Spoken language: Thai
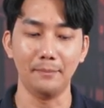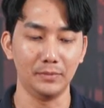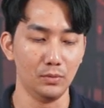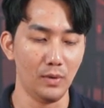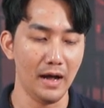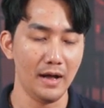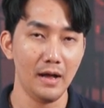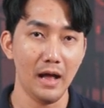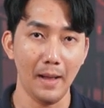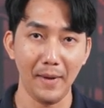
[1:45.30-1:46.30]
กับตัว
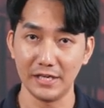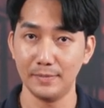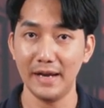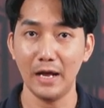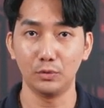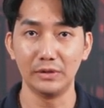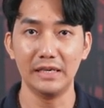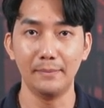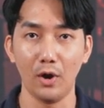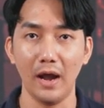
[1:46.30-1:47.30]
แพชชแพน n e ตัว
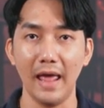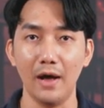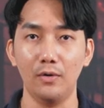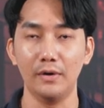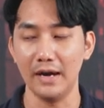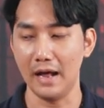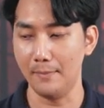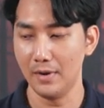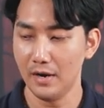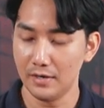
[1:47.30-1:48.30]
นี้เรียบร้อยแล้วนะค
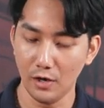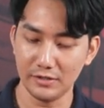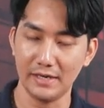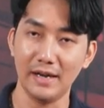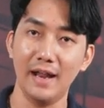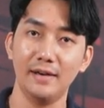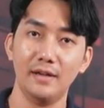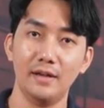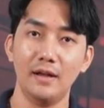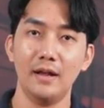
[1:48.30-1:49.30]
รับนอกจากนั้น
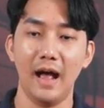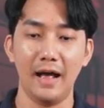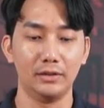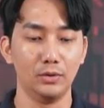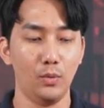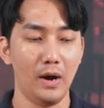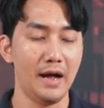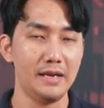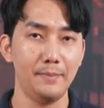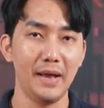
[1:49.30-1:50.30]
ตัว
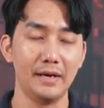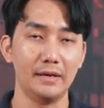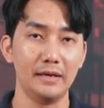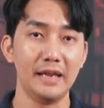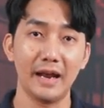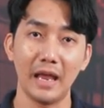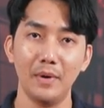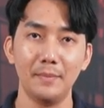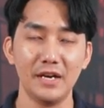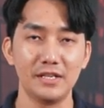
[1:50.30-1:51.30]
ที่เป็นเีเค
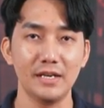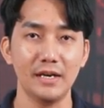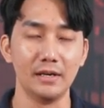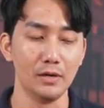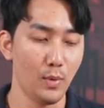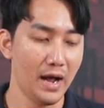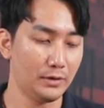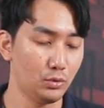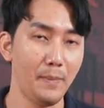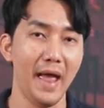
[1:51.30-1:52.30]
เบิลแมเนจเจอร์หรือว่า
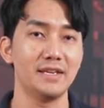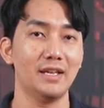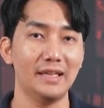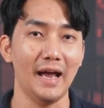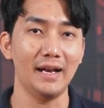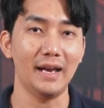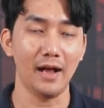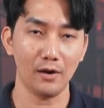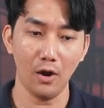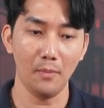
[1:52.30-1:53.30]
ตัวแผงจัดสายด้านห
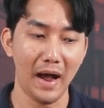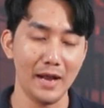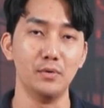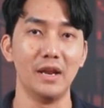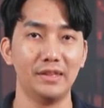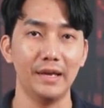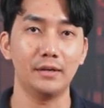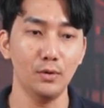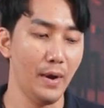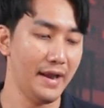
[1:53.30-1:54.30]
ลังก็มาอยู่ในเซต
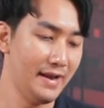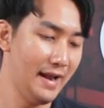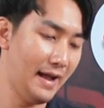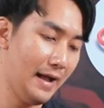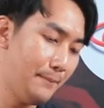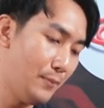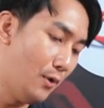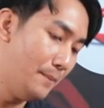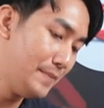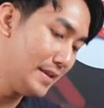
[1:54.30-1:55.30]
ด้วยนะครับ ผ
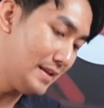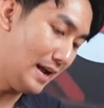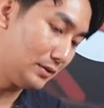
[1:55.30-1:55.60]
มอ